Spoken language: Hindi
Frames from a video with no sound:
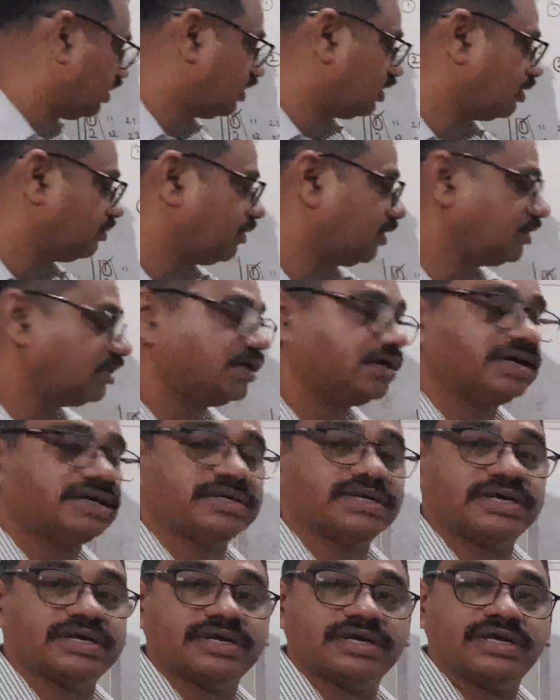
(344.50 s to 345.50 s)
के बाद एक
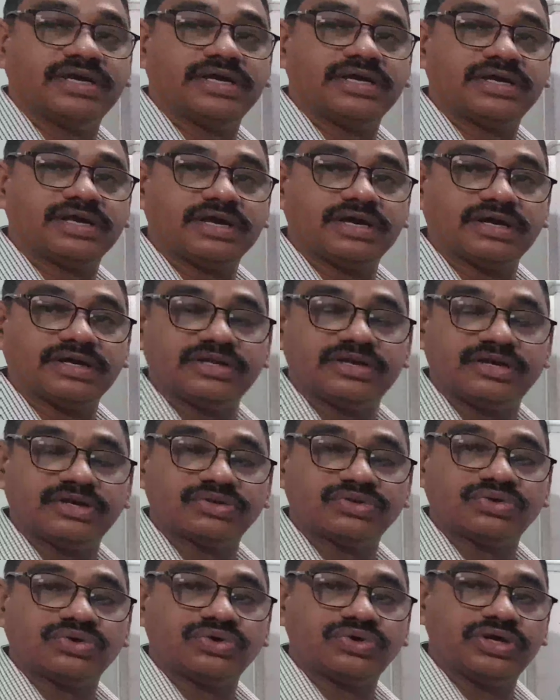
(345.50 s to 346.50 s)
हज़ार एक एक हज़ार
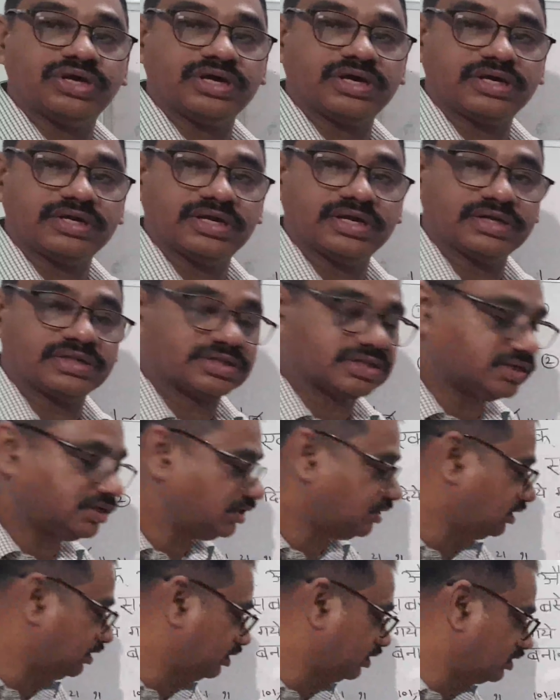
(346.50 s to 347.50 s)
दो एक हज़ार तीन
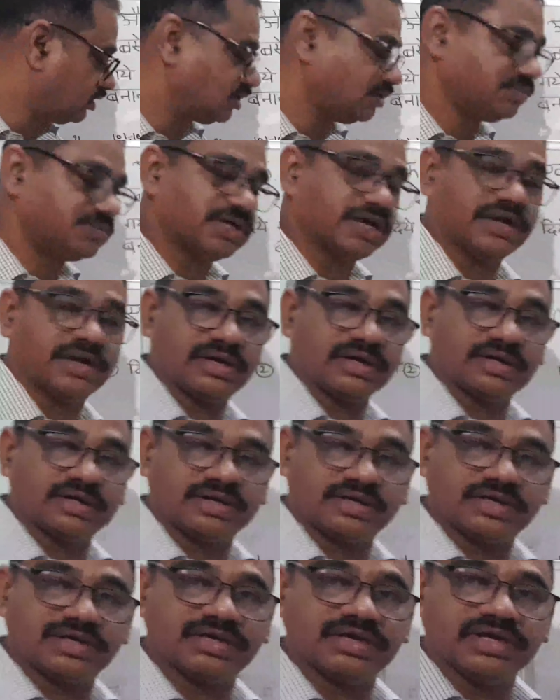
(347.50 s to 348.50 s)
ये सब चार अंक
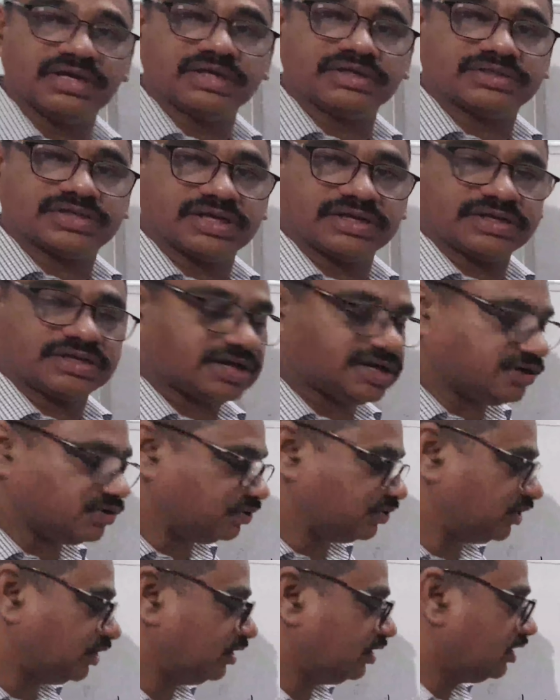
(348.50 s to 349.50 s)
की संख्याएँ
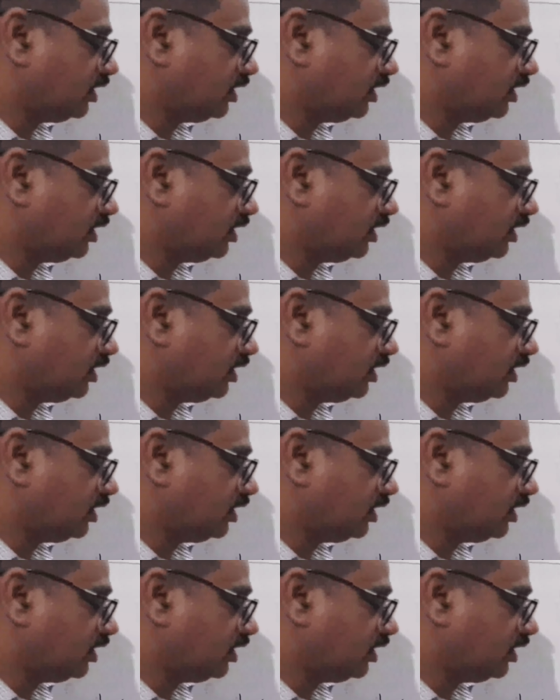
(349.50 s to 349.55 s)
होगी